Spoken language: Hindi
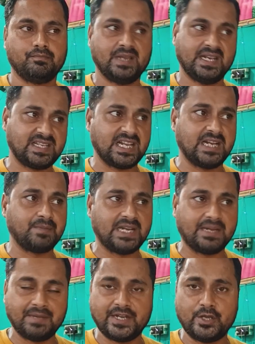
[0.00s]
मेरे चैनल
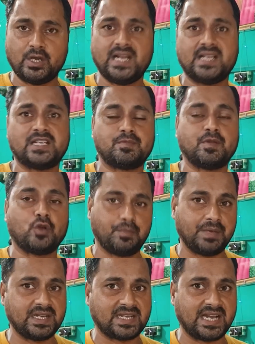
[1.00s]
पर एक वीडियो है जिसमें
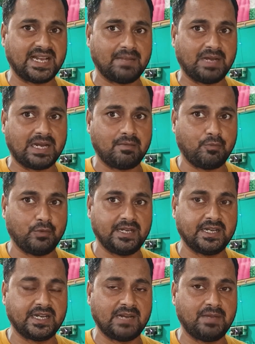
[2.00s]
कॉपीराइट टैग के बारे में
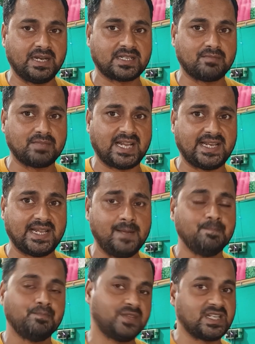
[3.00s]
पूरी डिटेल मैंने समझाई है
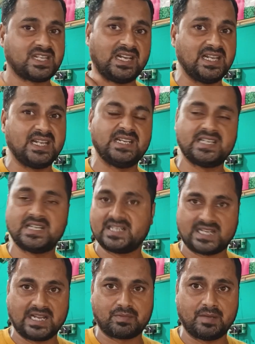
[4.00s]
जिसका लिंक नीचे
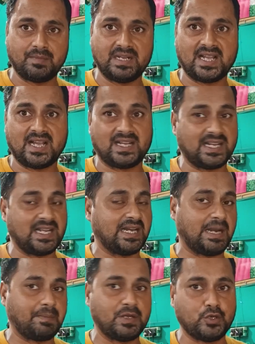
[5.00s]
डिस्क्रिप्शन मिल जाएगा कि
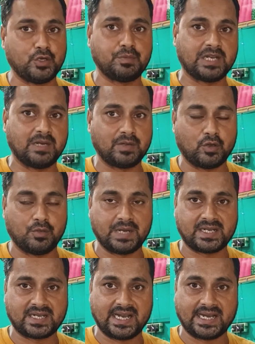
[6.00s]
अगर आपके यूट्यूब चैनल पर
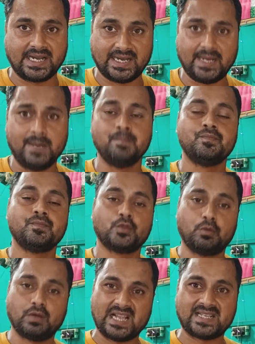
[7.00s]
कॉपीराइट टैग है
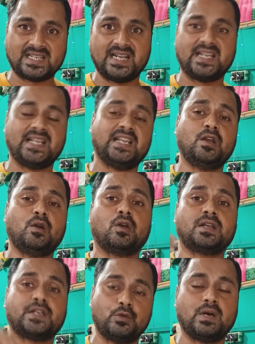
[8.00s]
तो वो कैसे हटेगी
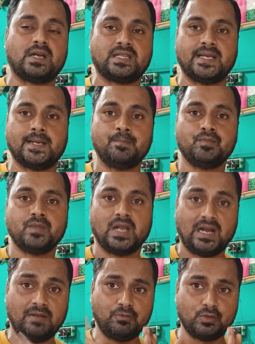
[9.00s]
और क्यों आती है
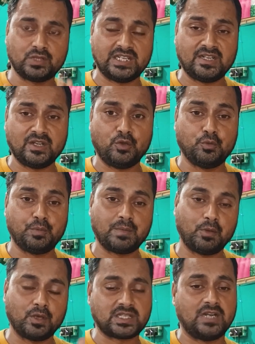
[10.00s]
अब उसी के
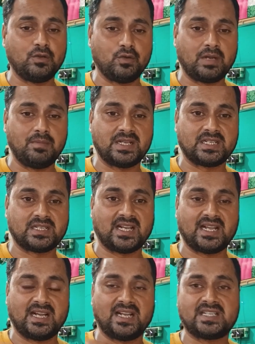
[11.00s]
ऊपर बहुत सारे लोगों का मैसेज
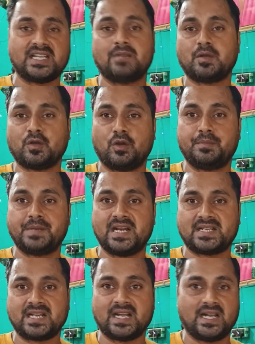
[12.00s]
था कि अगर चैनल पर
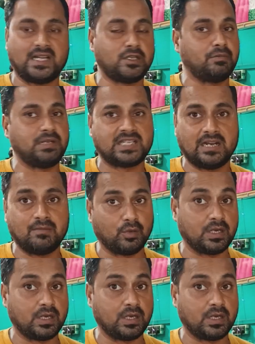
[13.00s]
कॉपीराइट स्ट्राइक आ गई तो अब ये चैनल